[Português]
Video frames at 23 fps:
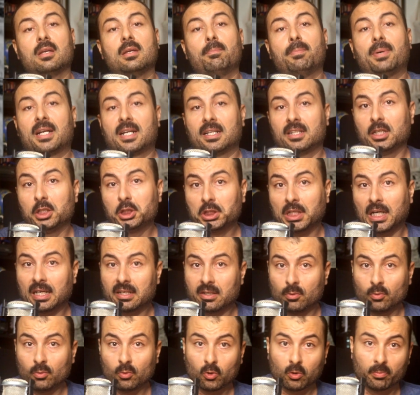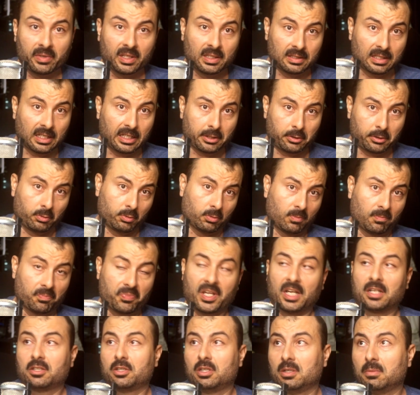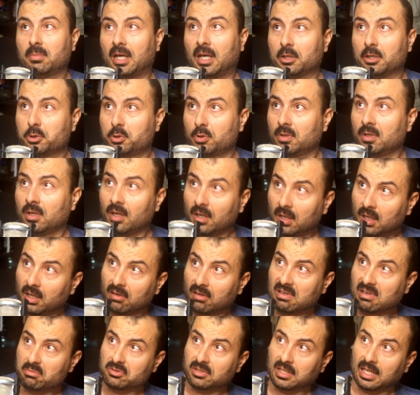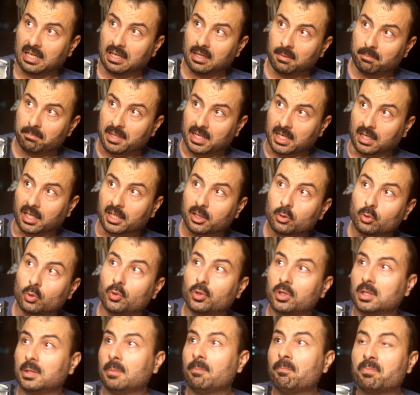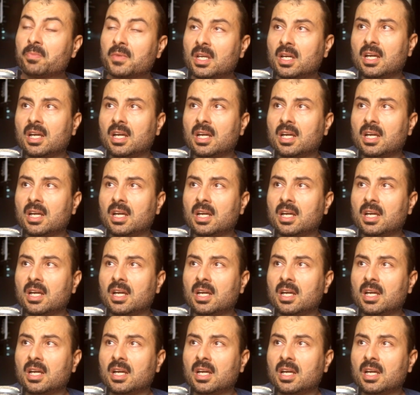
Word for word: e para deixarem um comentário aqui embaixo. Vamos lá para a leitura.